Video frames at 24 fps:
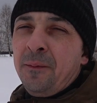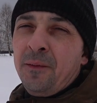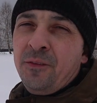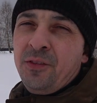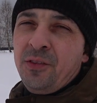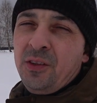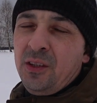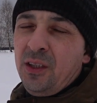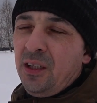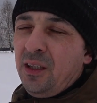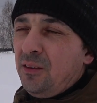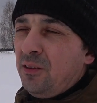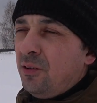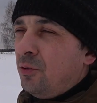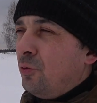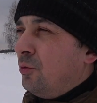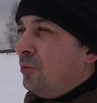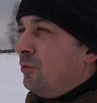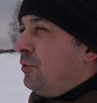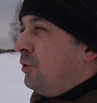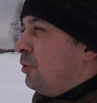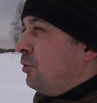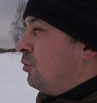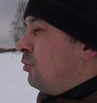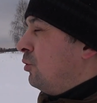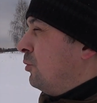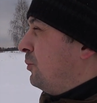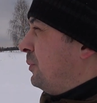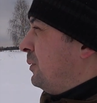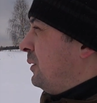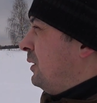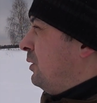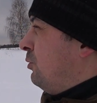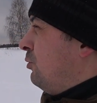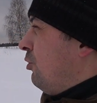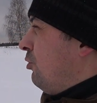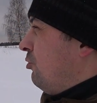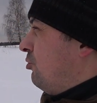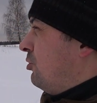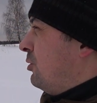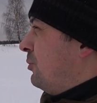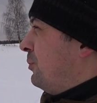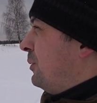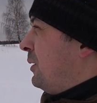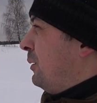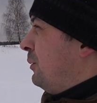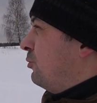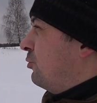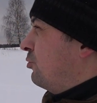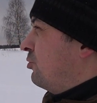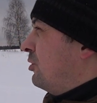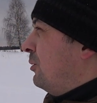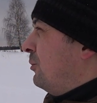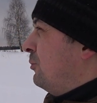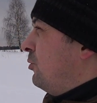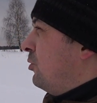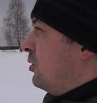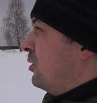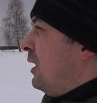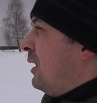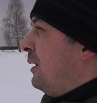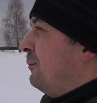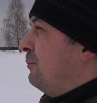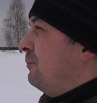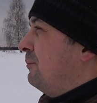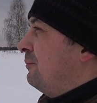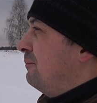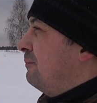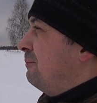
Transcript: в сеть, ну, в YouTube не хочется, потому что много,